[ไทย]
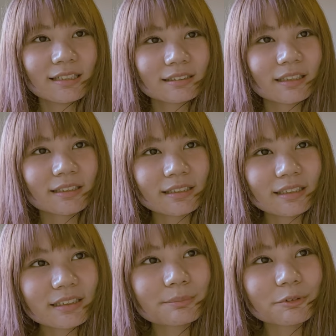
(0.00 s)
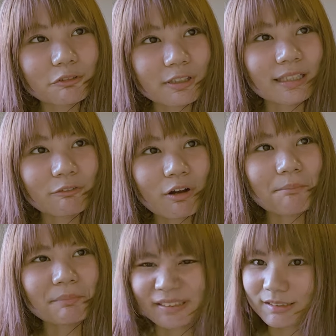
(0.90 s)
ตอนนั้นก็เริ่มกลัวแล้วว่า
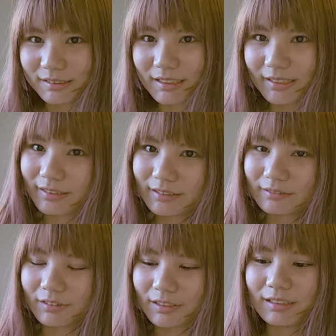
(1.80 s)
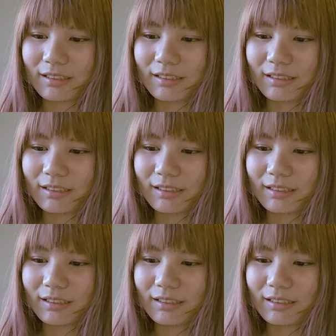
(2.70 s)
มันเกิดอะไรขึ้นวะ